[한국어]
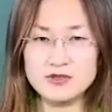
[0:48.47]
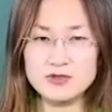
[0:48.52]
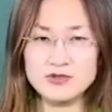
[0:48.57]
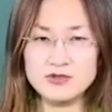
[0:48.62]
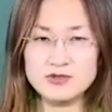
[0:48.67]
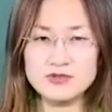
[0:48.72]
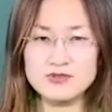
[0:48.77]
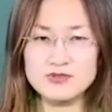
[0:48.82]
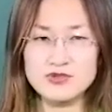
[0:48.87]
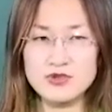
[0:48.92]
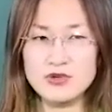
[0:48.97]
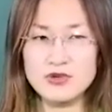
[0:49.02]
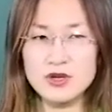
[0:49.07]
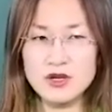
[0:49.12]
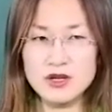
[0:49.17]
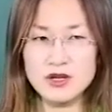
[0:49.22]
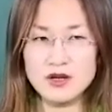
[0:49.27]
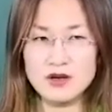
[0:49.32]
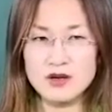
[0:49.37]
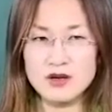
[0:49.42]
또는 뭐
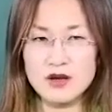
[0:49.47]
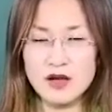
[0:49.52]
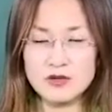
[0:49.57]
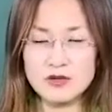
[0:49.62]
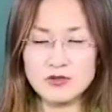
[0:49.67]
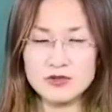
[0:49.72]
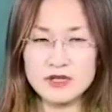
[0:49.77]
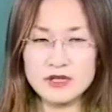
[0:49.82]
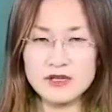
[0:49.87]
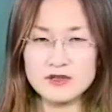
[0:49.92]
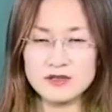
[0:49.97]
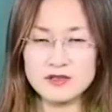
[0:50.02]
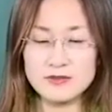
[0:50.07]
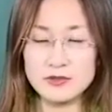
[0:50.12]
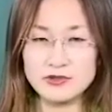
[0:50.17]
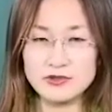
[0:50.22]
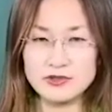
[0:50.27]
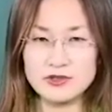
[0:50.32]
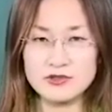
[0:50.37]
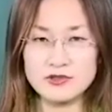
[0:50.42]
학교 다닐 때
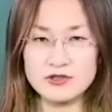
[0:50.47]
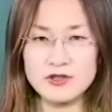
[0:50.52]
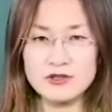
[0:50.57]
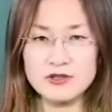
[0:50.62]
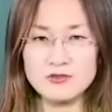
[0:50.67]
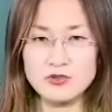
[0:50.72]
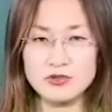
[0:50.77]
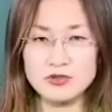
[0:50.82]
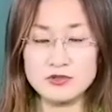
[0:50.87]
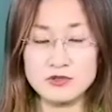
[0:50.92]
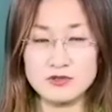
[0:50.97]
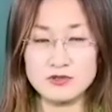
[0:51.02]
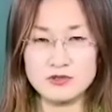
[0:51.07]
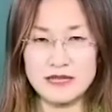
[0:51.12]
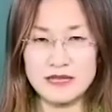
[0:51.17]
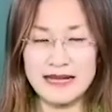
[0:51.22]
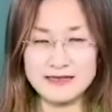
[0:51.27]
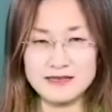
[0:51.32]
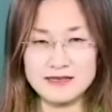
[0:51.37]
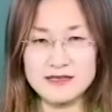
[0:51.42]
배우셨던 뭐
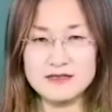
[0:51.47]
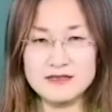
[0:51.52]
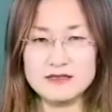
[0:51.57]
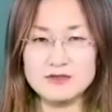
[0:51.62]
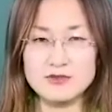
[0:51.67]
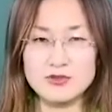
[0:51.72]
다장조,